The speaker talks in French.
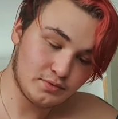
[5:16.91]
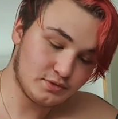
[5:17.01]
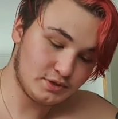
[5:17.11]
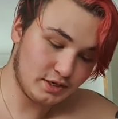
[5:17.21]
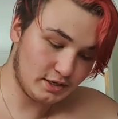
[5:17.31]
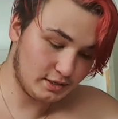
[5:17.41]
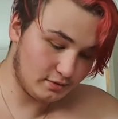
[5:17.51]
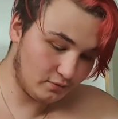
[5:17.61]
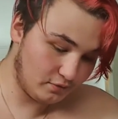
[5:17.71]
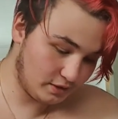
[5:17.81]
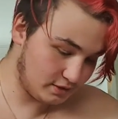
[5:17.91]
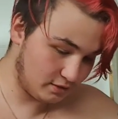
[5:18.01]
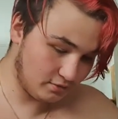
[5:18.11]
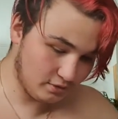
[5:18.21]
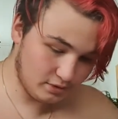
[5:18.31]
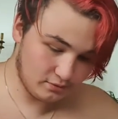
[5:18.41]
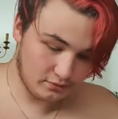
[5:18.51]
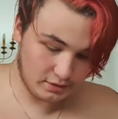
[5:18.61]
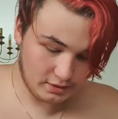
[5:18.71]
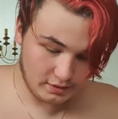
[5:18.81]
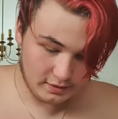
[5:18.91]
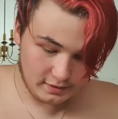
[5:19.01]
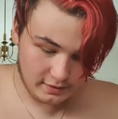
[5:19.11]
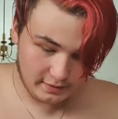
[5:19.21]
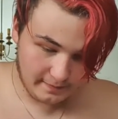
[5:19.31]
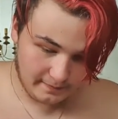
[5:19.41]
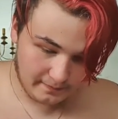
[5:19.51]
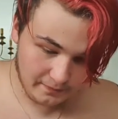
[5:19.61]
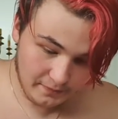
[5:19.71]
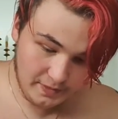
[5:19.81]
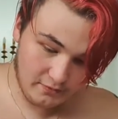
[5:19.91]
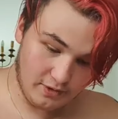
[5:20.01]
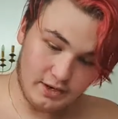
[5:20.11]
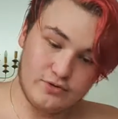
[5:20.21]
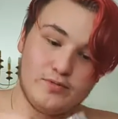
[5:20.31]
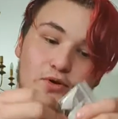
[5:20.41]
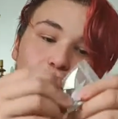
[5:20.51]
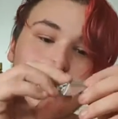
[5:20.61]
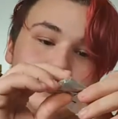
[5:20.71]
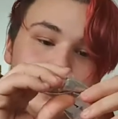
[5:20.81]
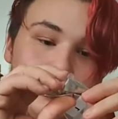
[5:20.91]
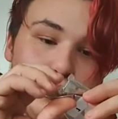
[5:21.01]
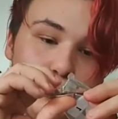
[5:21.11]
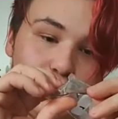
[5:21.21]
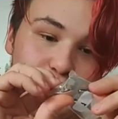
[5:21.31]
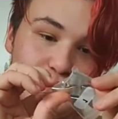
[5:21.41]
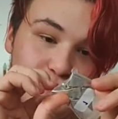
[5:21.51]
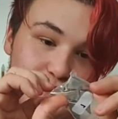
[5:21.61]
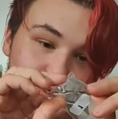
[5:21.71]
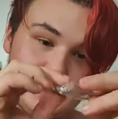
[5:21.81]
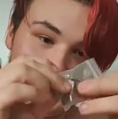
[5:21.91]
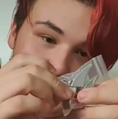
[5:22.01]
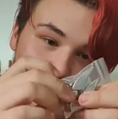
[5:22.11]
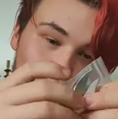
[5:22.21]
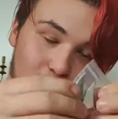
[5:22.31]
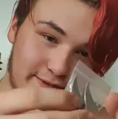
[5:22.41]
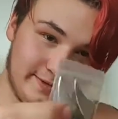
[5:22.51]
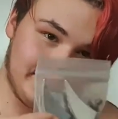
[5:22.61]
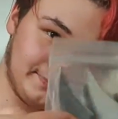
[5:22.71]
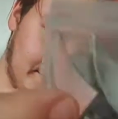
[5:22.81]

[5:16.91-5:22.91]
Ça, on verra c'est quoi. Donc voilà. Voilà, numéro 1, c'est quoi On a des vis et des pointes.